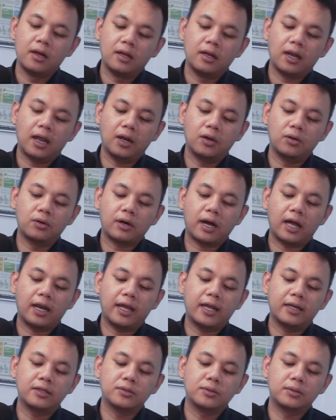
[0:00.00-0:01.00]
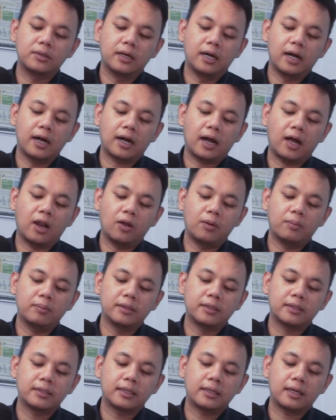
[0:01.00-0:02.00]
Lalu kalian juga kalau
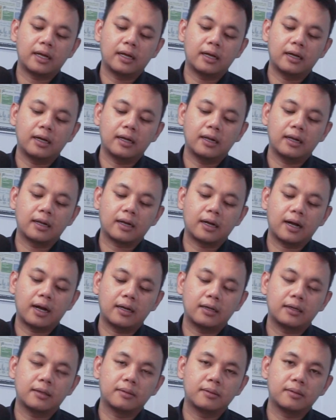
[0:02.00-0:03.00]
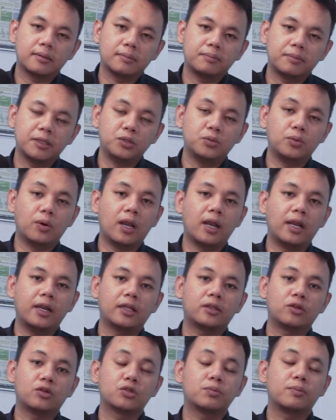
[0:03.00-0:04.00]
misalkan
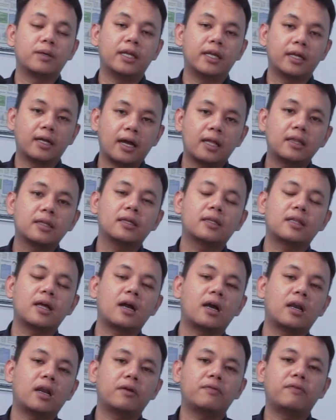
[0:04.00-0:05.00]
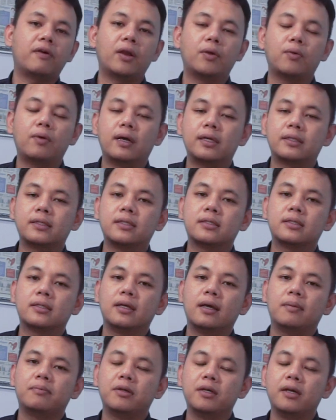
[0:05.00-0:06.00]
penjualannya terus meningkat, kita akan evaluasi
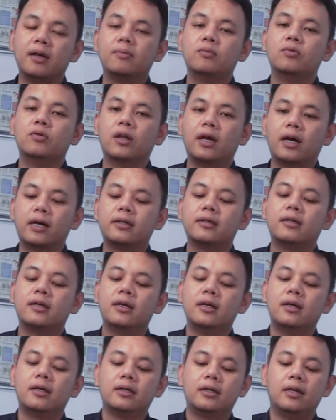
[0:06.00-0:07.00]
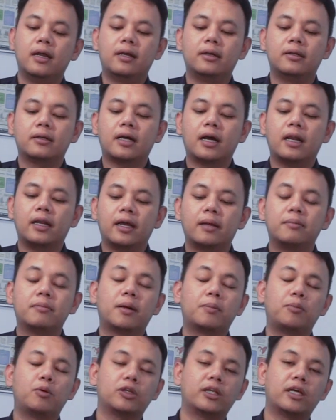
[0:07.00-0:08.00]
setiap tiga bulan dan kalian
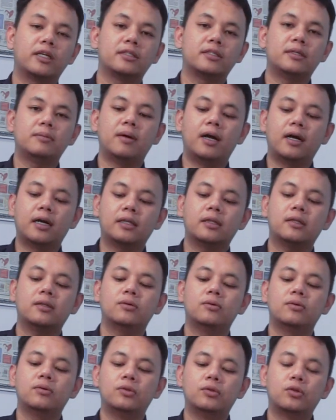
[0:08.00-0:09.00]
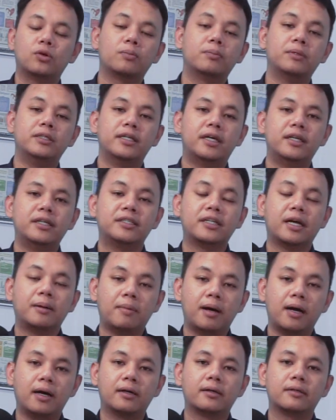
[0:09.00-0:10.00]
berpotensi banget untuk menjadi
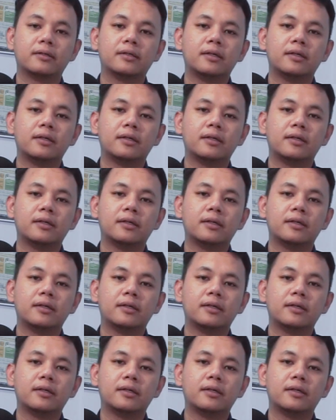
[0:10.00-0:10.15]
cabang.